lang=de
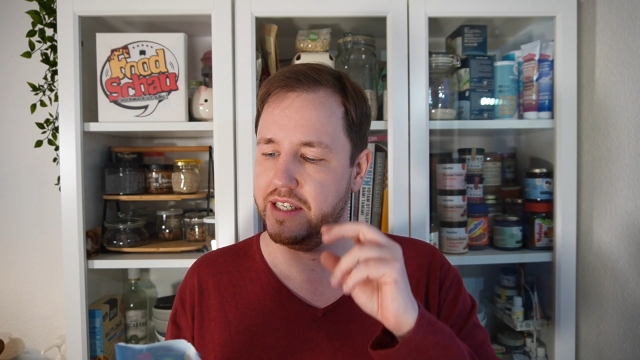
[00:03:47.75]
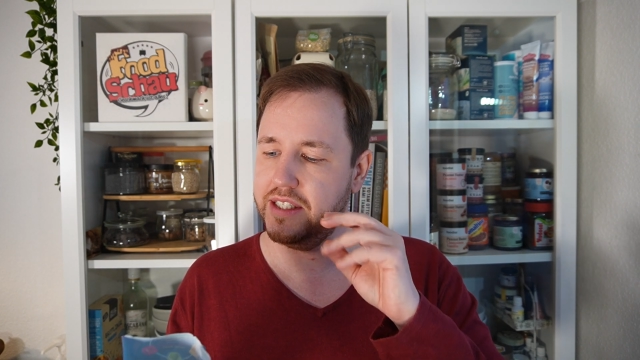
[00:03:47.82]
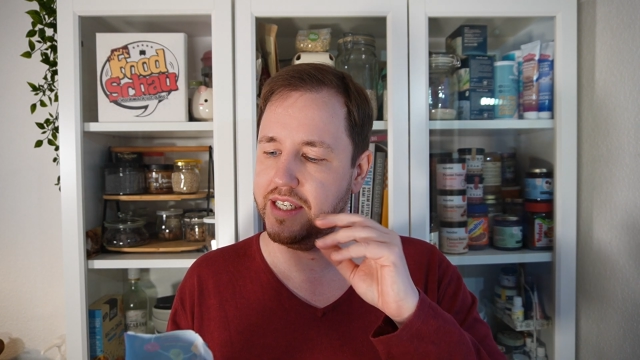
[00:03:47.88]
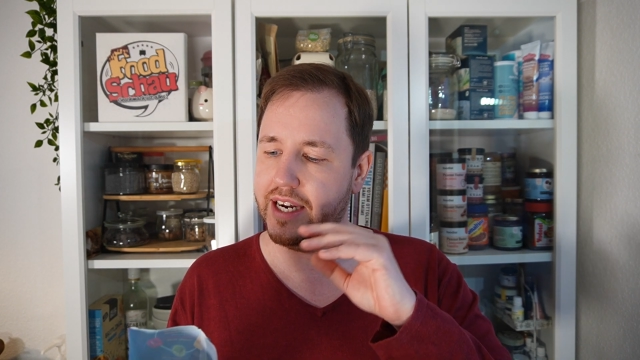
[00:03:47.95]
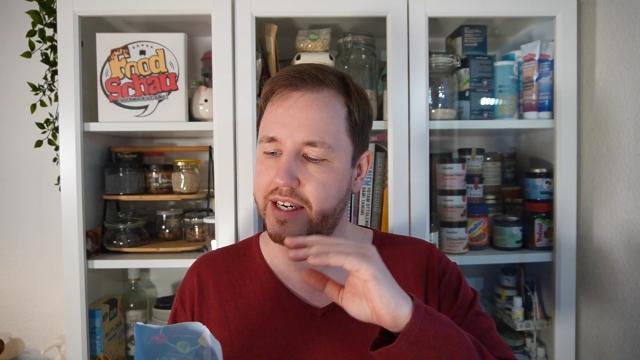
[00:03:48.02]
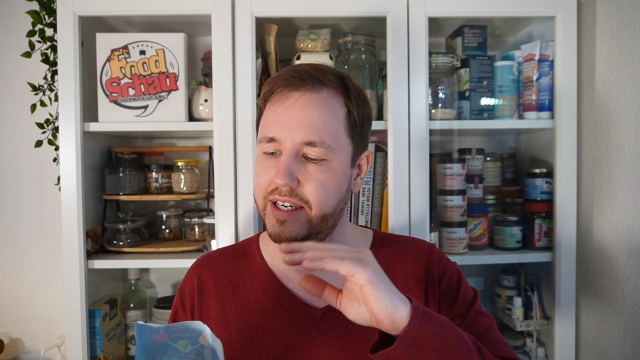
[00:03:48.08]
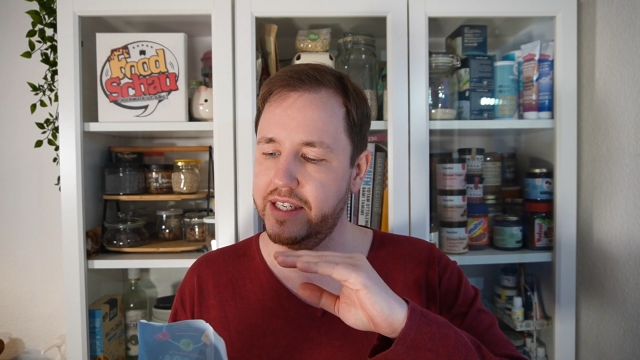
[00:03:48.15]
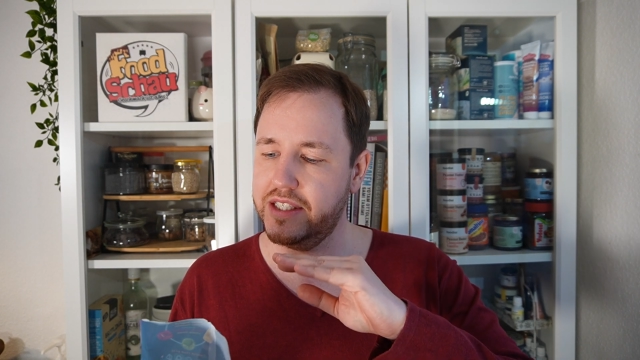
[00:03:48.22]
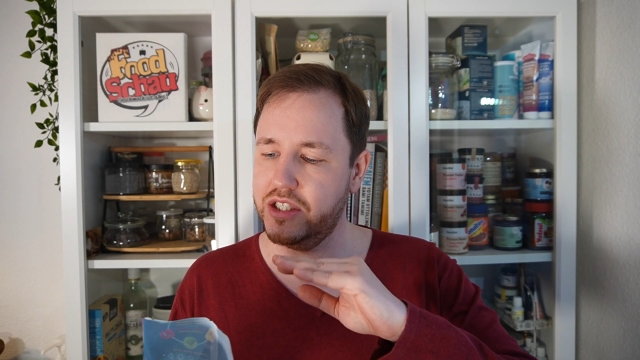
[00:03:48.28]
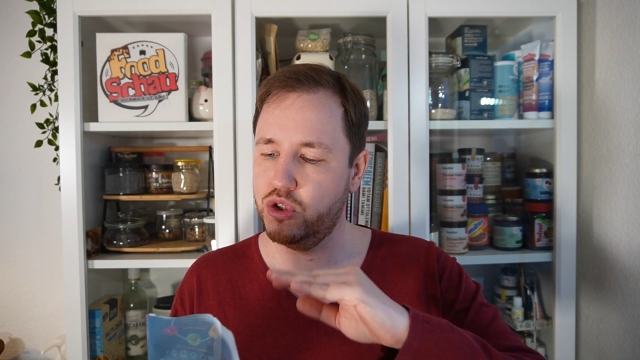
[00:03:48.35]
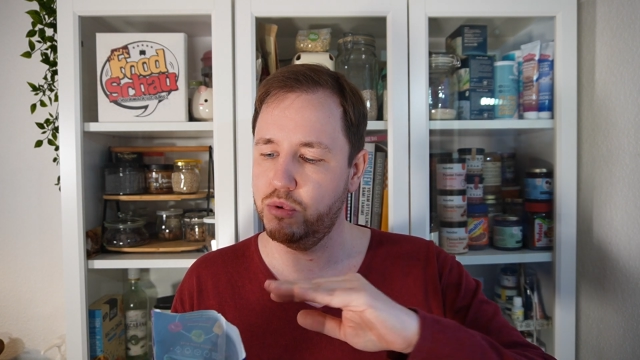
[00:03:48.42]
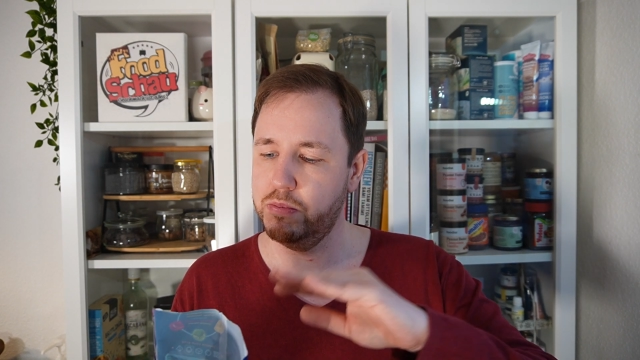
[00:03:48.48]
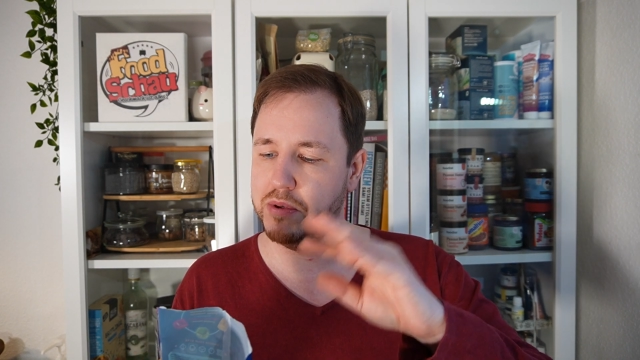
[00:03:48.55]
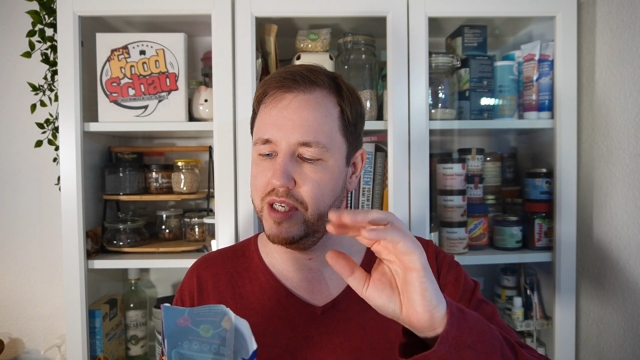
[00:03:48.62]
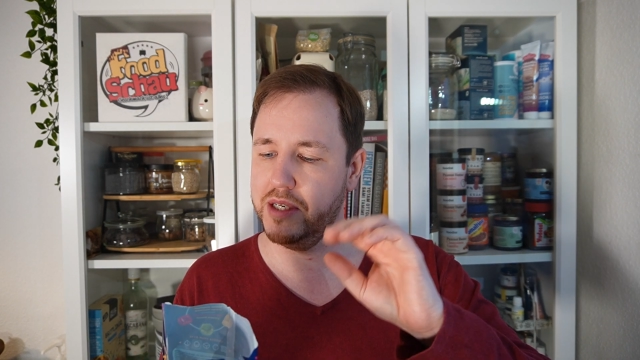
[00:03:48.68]
Ne? Die Ananas ist
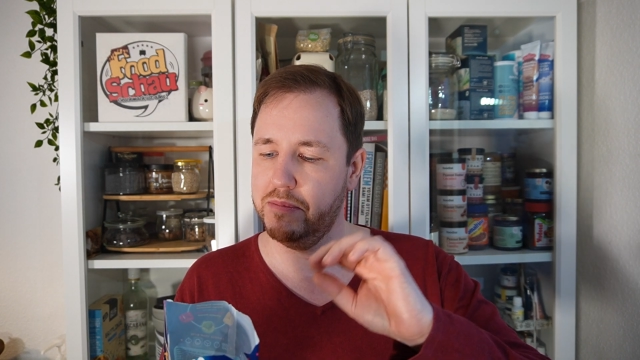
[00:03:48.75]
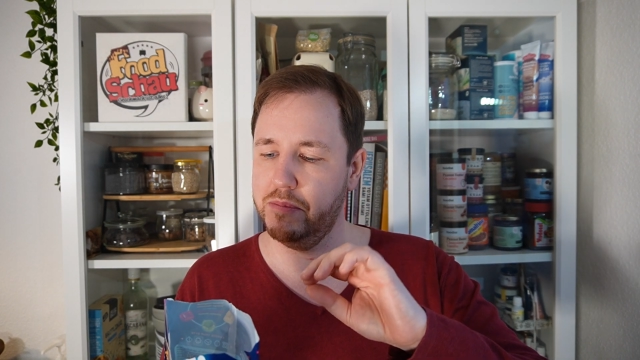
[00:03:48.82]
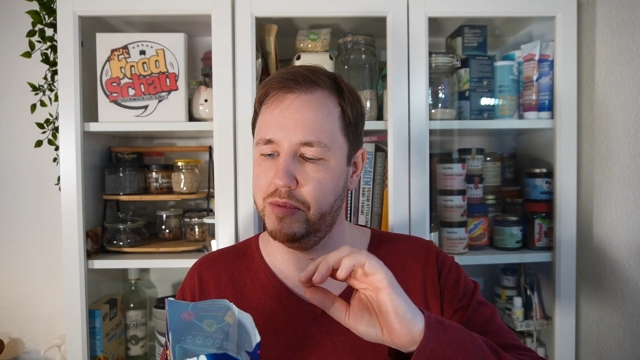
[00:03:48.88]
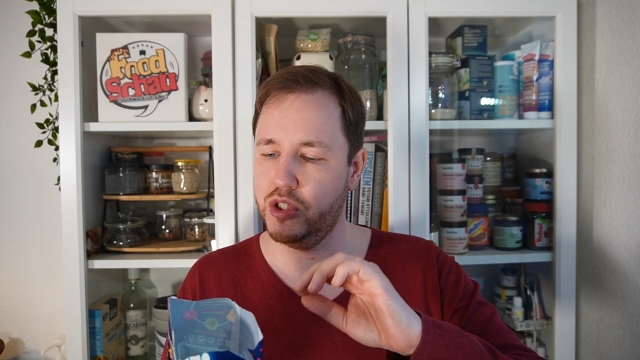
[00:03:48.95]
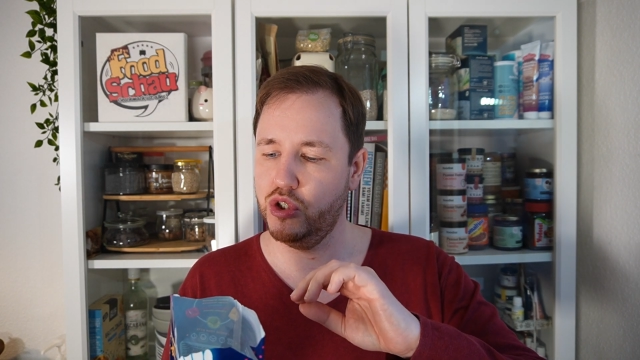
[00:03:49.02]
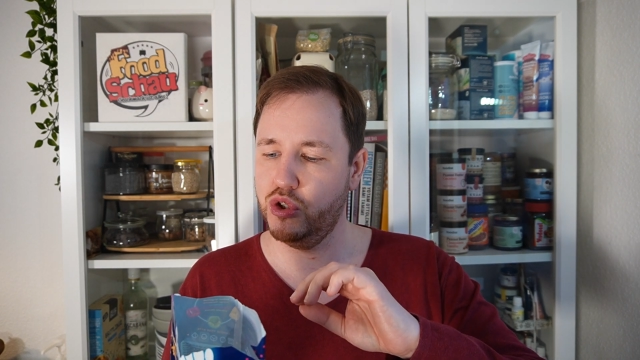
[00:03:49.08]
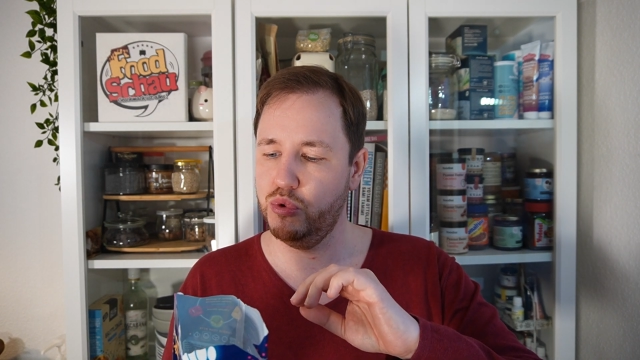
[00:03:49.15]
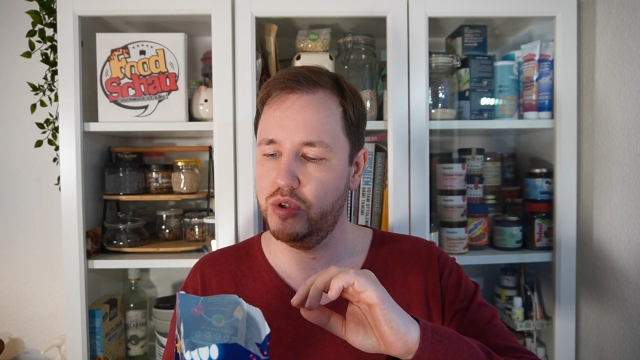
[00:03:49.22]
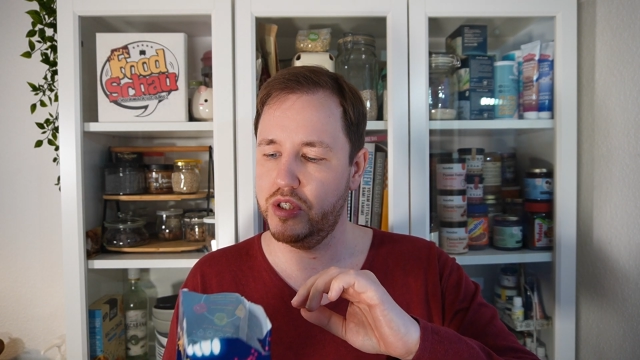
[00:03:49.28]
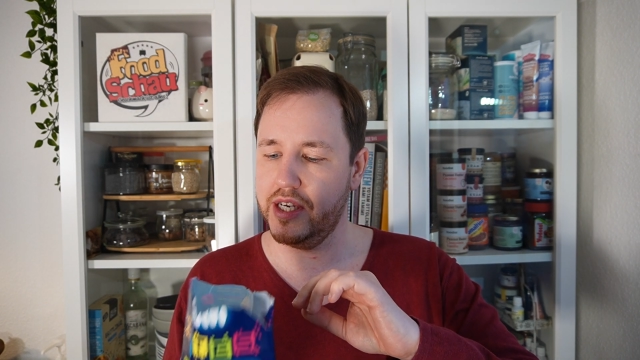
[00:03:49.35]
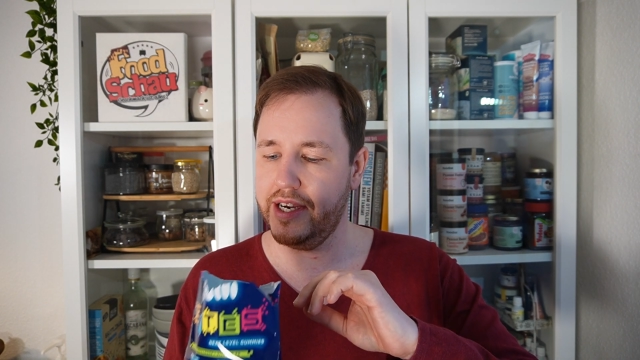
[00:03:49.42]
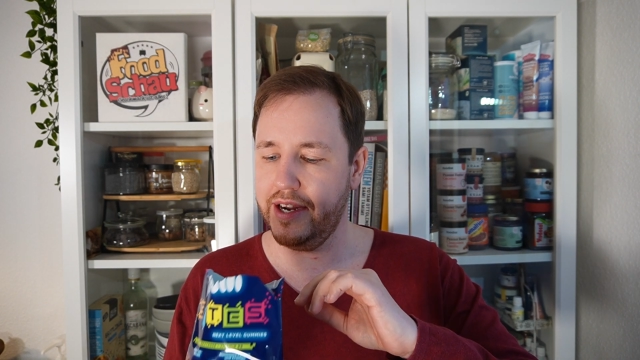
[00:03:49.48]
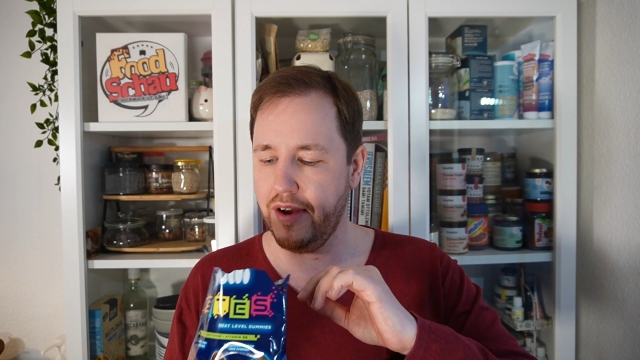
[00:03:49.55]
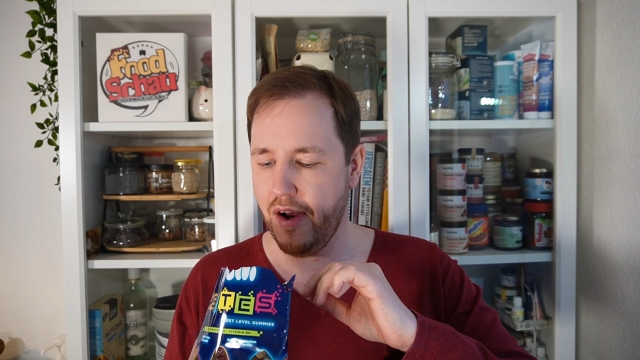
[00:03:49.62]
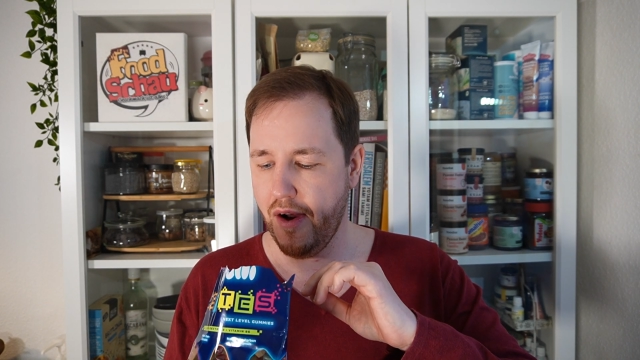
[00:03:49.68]
schon bringt ein bisschen Süße
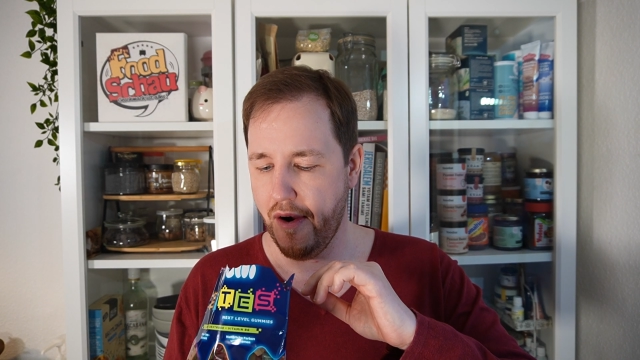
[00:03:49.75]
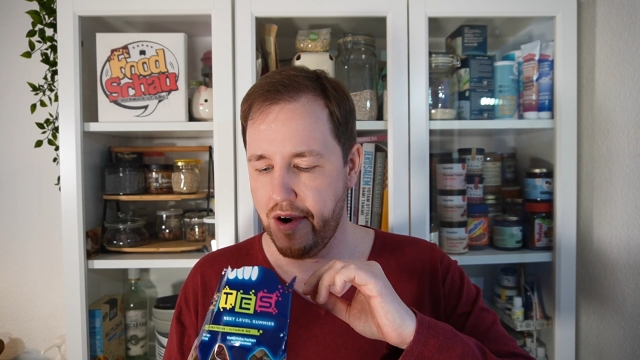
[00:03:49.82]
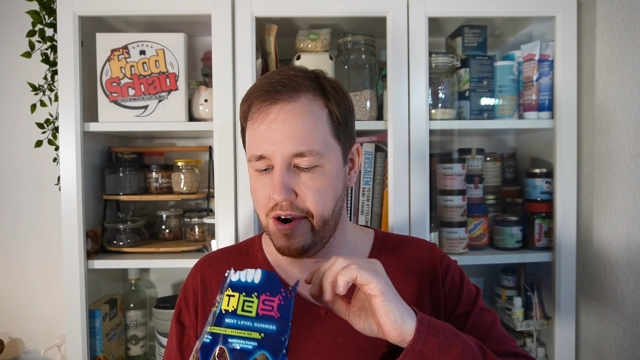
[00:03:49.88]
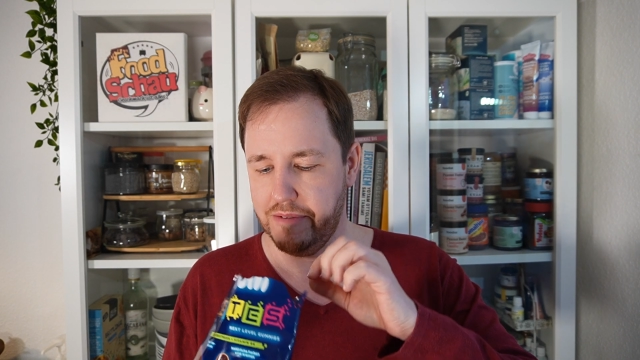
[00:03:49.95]
rein.